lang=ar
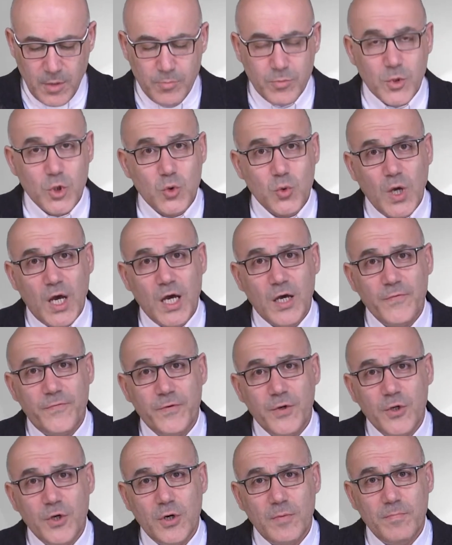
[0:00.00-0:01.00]
نتوقف
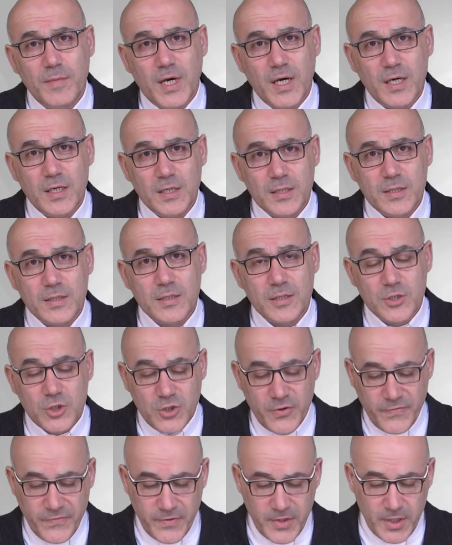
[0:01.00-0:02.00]
اليوم مع قصة
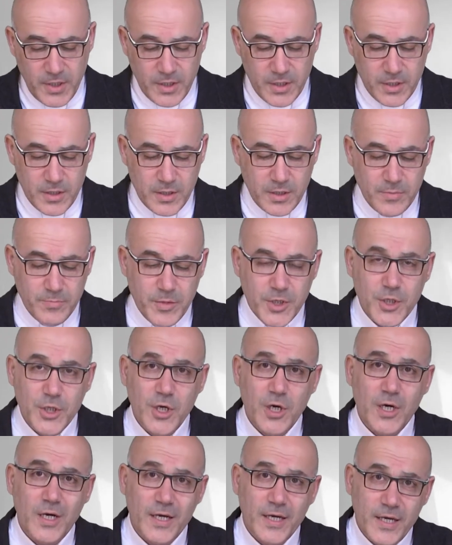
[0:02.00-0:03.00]
شفاء من
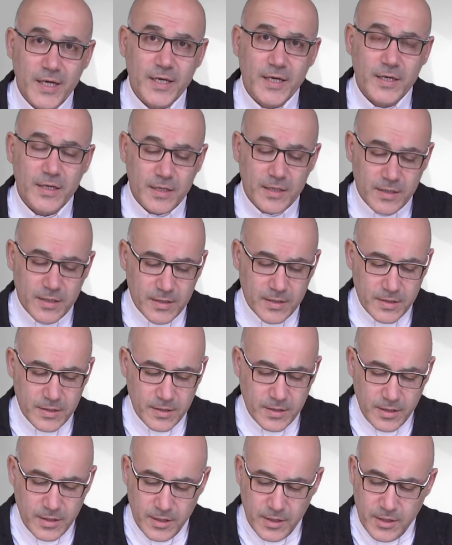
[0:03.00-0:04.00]
نوع آخر
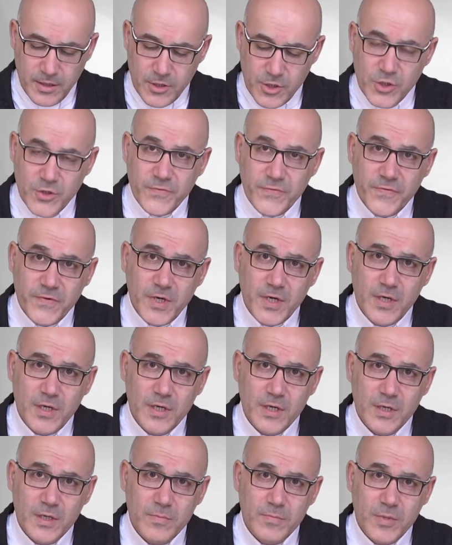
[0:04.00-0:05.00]
شفاء
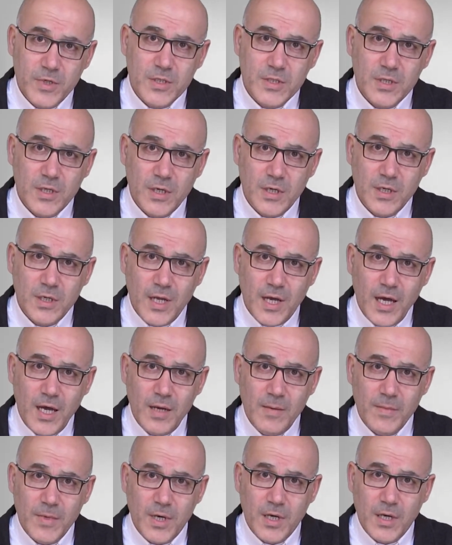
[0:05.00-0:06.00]
بطال
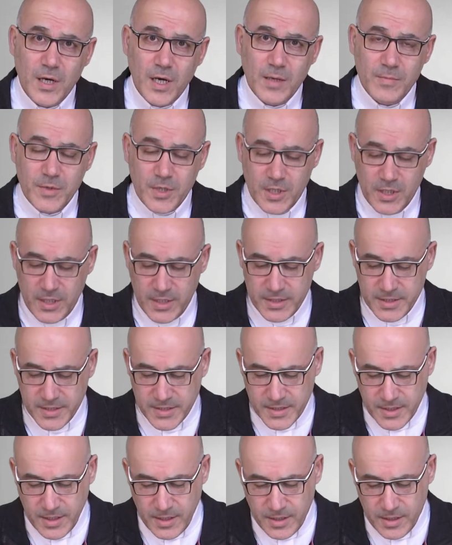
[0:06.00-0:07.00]
أعمق أعماق
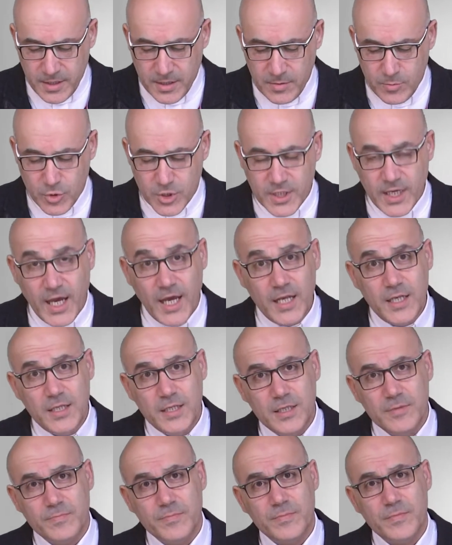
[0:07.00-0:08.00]
الإنسان
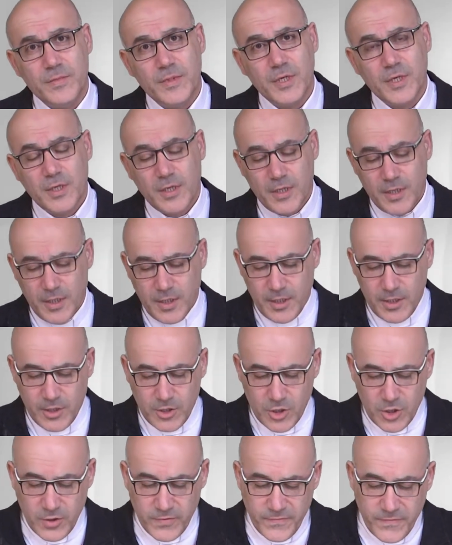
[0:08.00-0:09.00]
المتألم
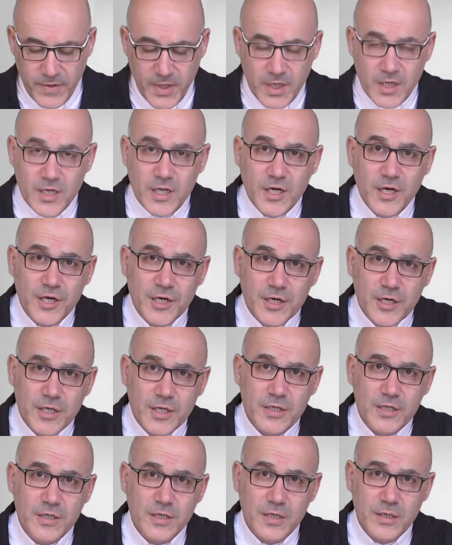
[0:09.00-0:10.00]
شفاء
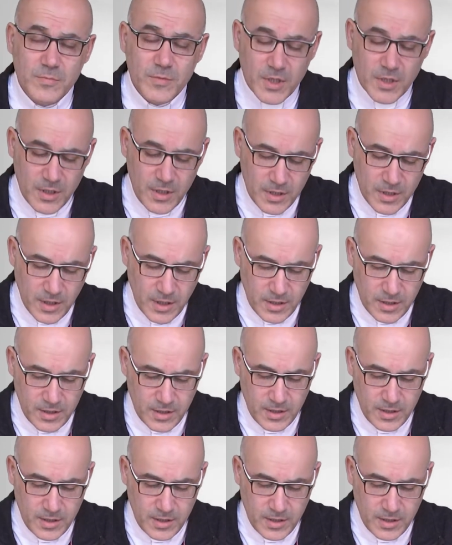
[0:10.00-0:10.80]
الحرية المريضة